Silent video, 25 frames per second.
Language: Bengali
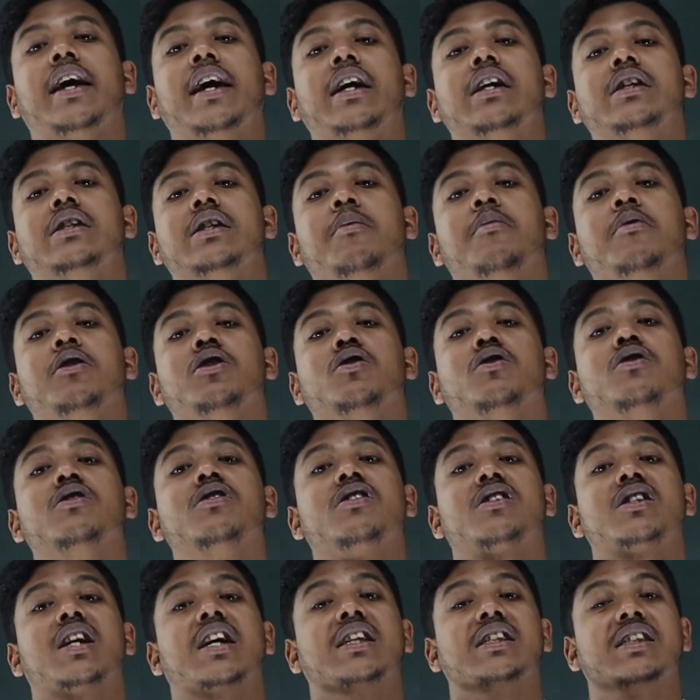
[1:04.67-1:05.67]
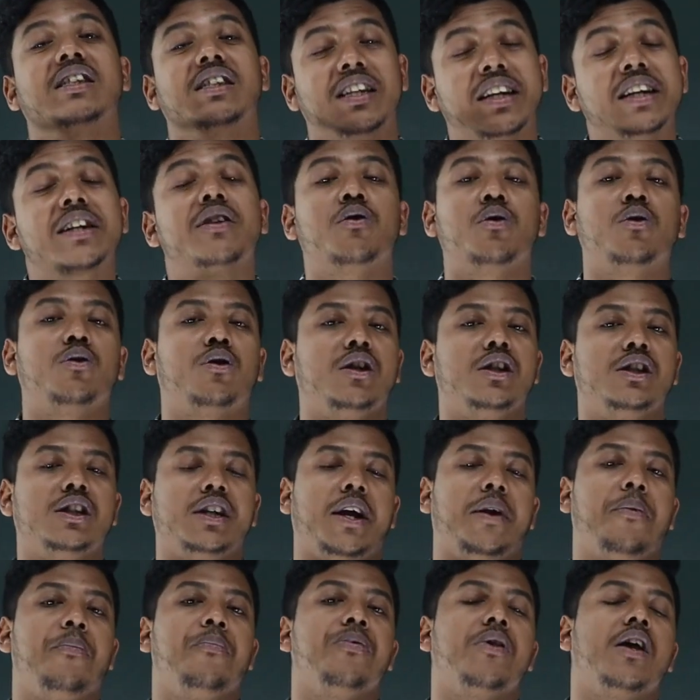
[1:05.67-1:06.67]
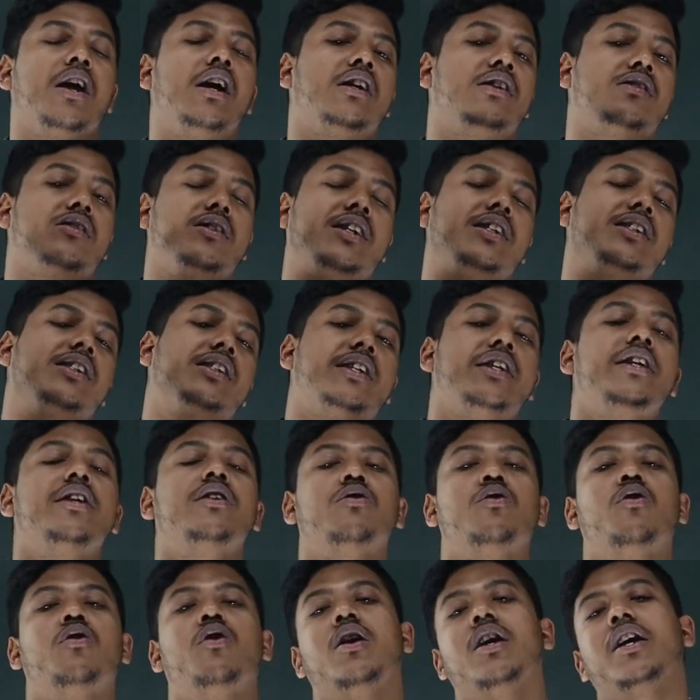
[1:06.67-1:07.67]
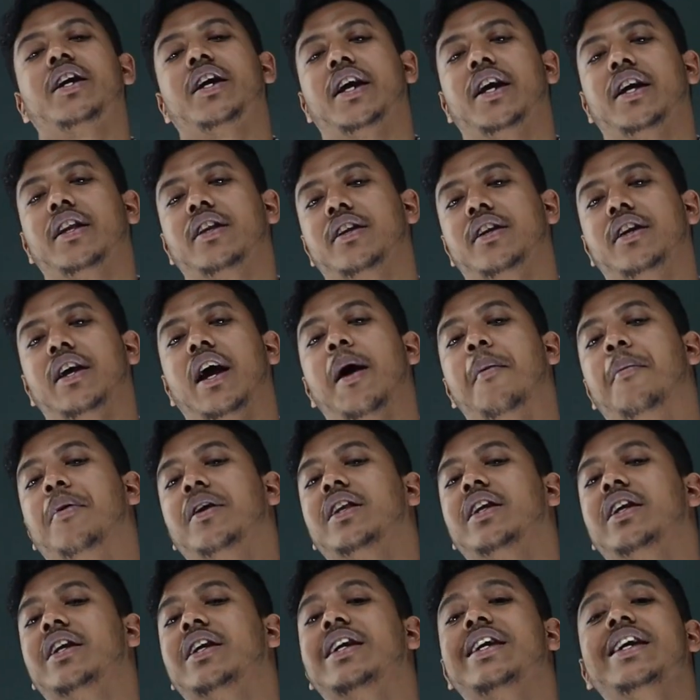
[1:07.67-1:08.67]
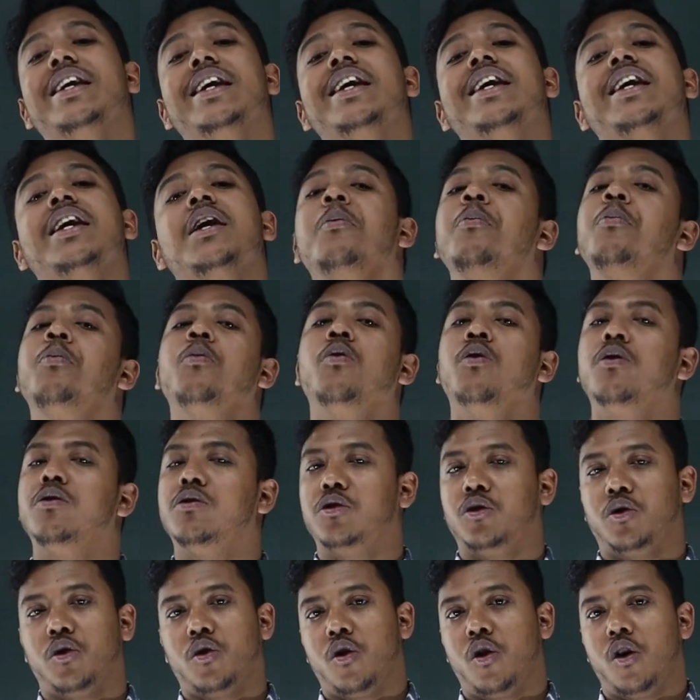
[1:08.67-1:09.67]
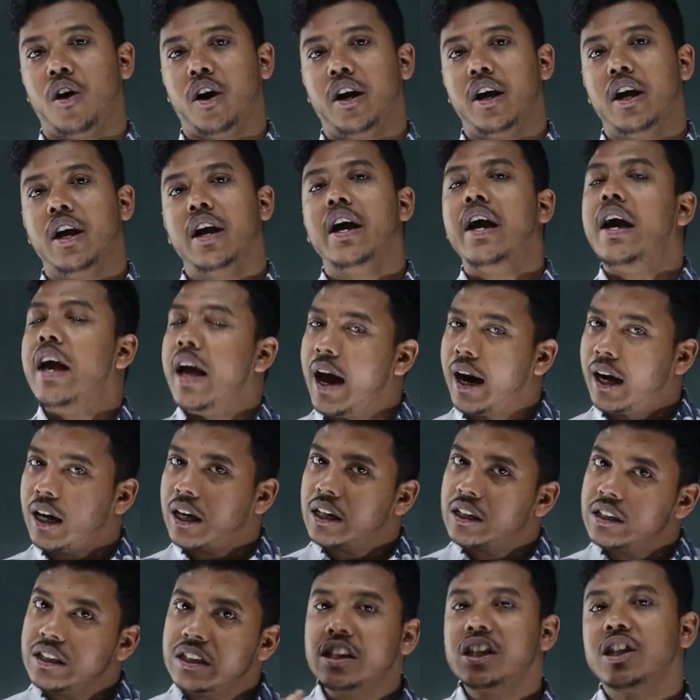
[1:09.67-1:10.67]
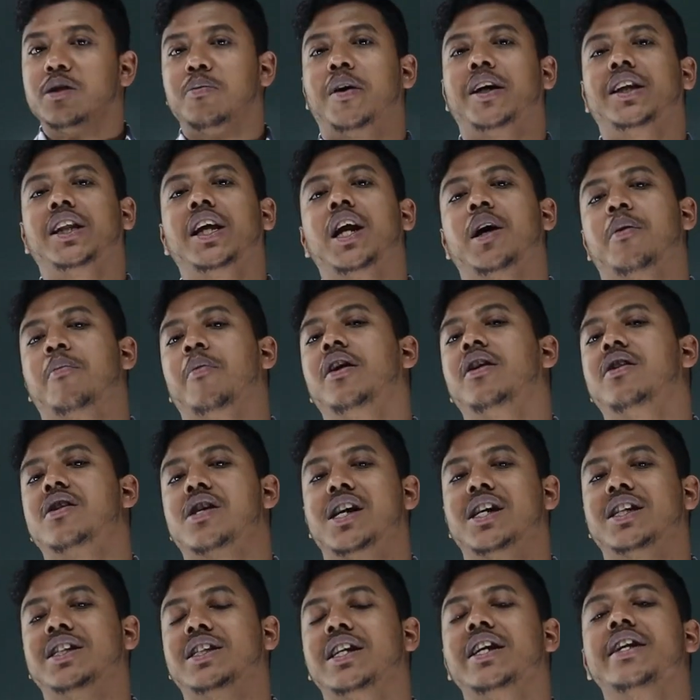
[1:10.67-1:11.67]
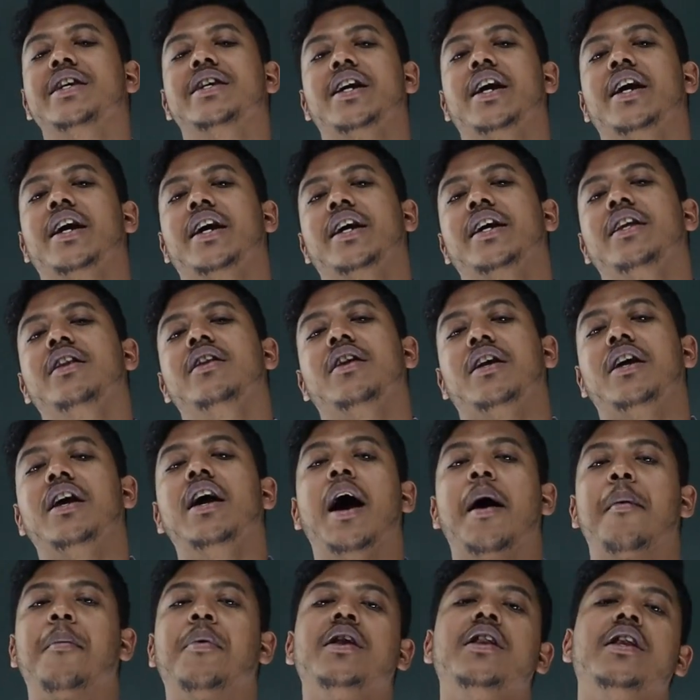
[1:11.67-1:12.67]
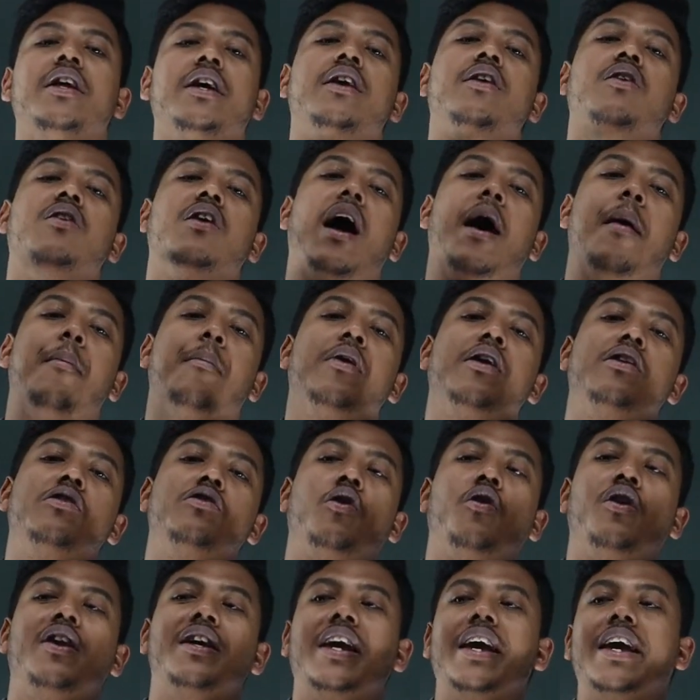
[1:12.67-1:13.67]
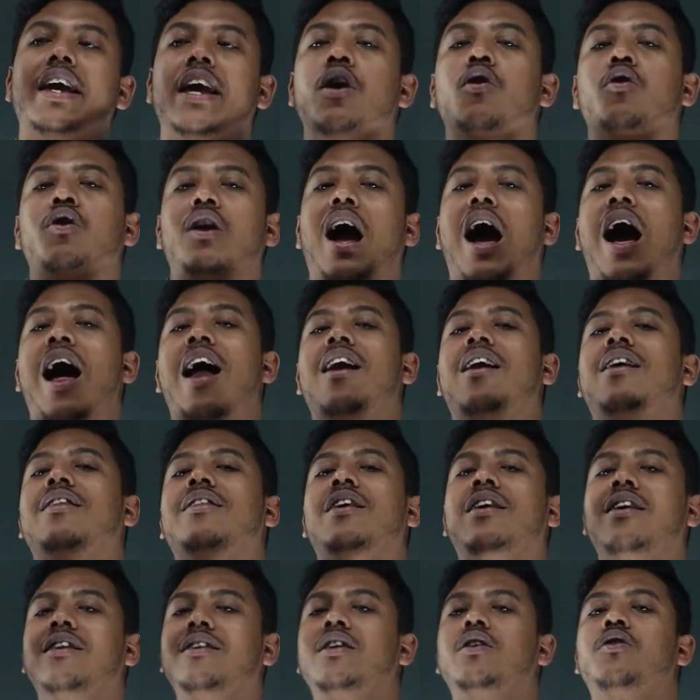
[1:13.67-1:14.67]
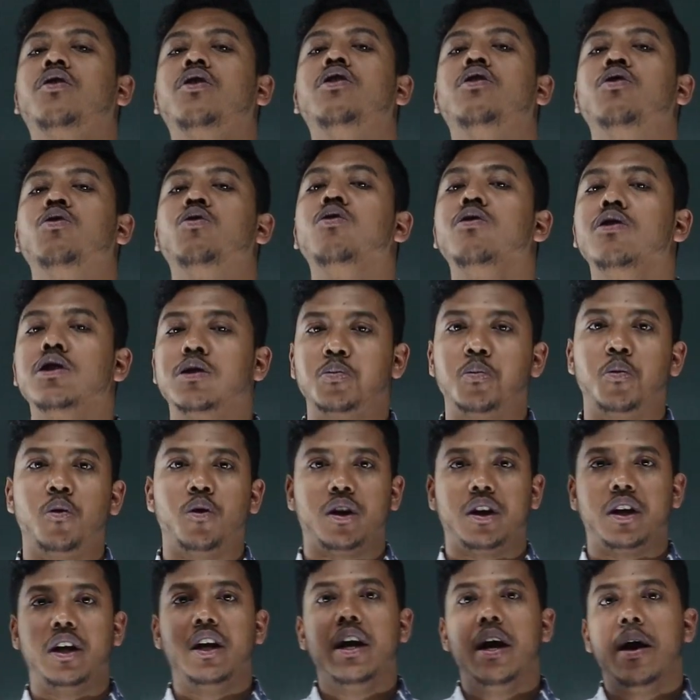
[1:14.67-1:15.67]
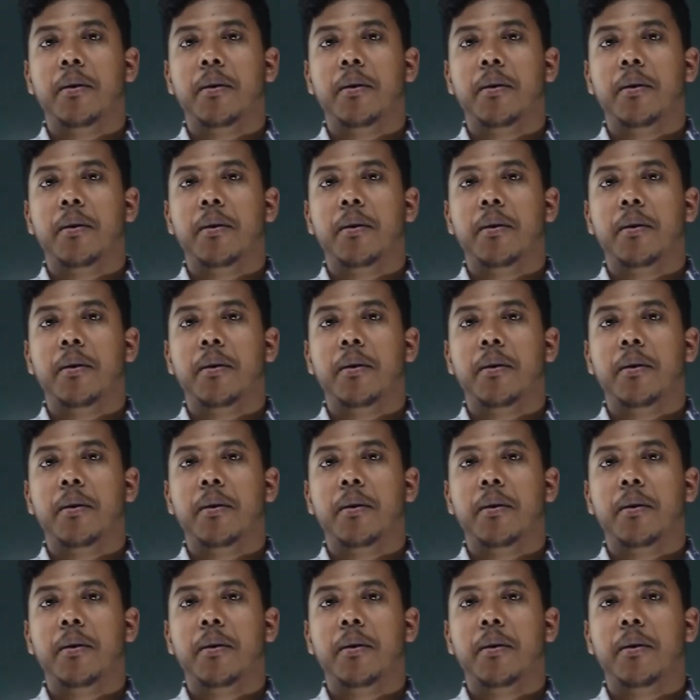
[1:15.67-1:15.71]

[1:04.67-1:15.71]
দেখা যাচ্ছে আমরা যখন ট্রান্সলেট করতে যাই ট্রান্সলেট করার ক্ষেত্রে আমাদের কি কি প্রয়োজন হয় একটা জিনিস মাথায় রাখবা ট্রান্সলেট করার ক্ষেত্রে আমাদের আমরা অনেকে কি করে আলাদা আলাদা করে রুলস পড়ি